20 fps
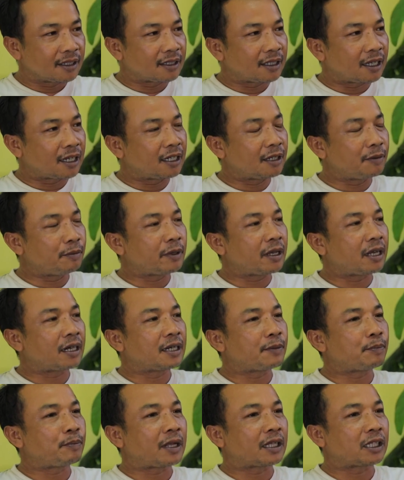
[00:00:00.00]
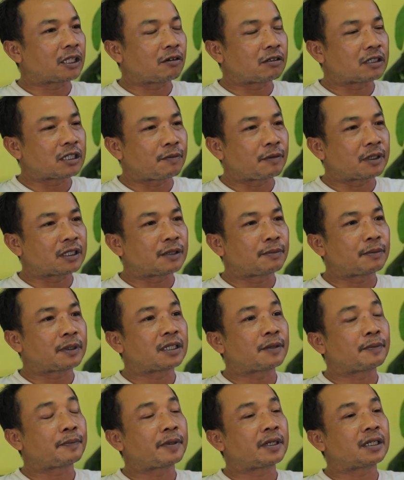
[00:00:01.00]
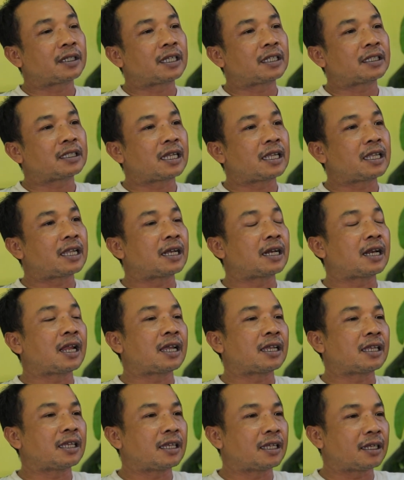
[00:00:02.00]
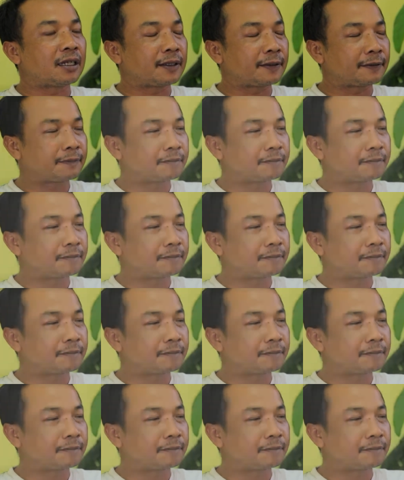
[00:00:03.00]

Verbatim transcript: jadi biar dipantau sama teman-teman kita yang lain.